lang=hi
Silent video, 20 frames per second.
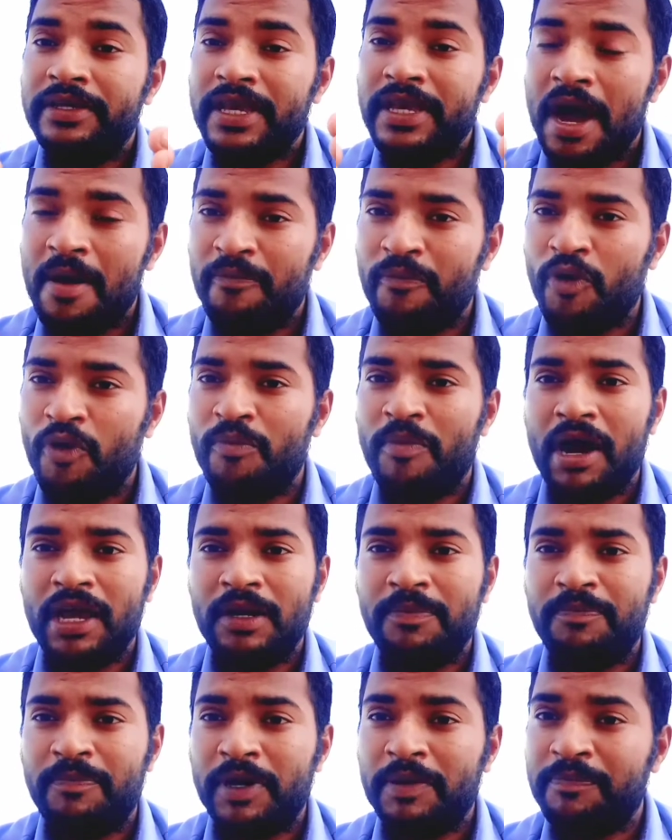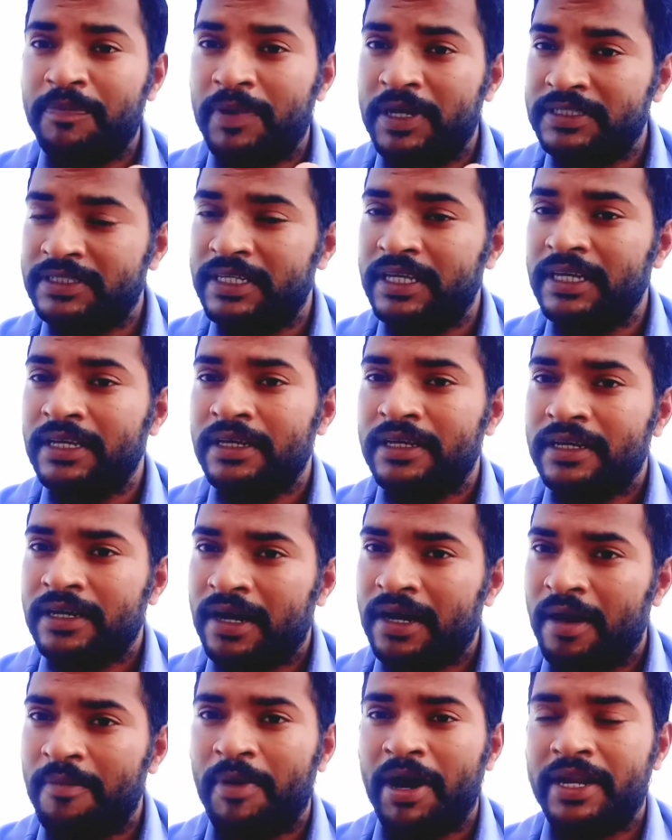या मोबाइल पर पैसे
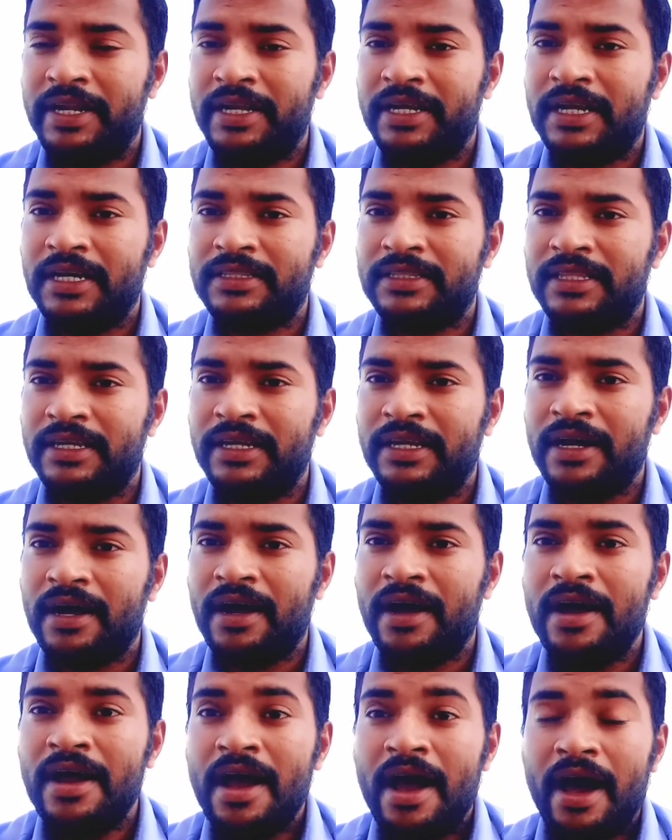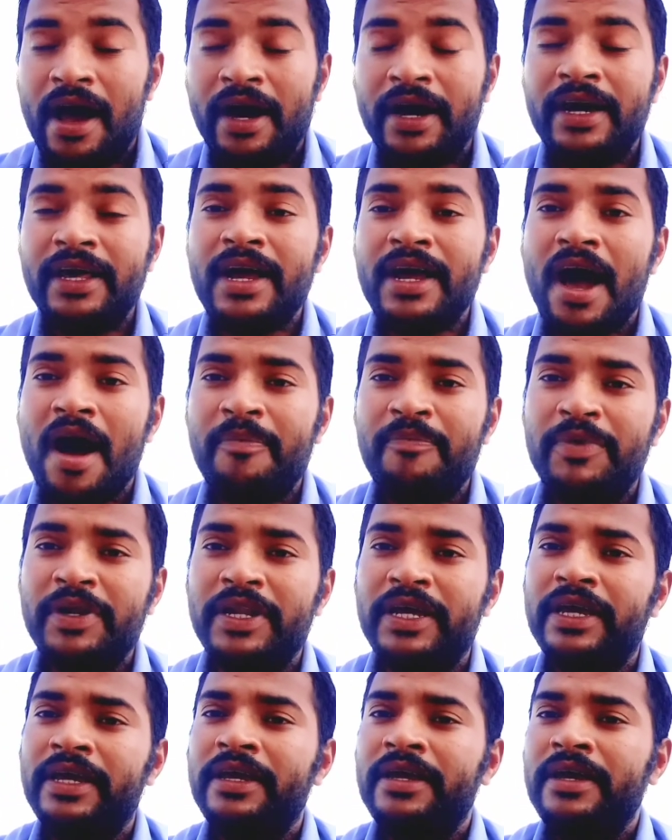कमाने का तरीका अगर
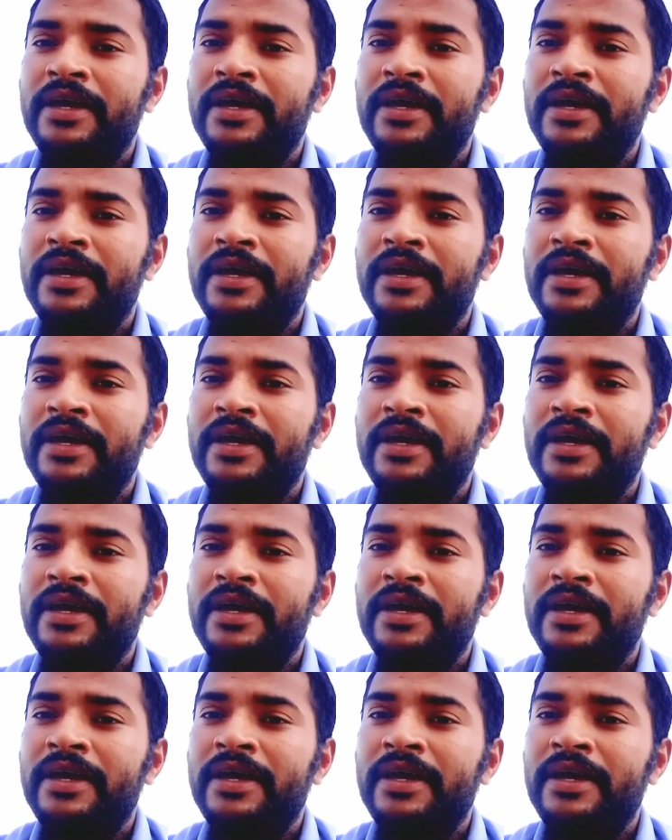आपने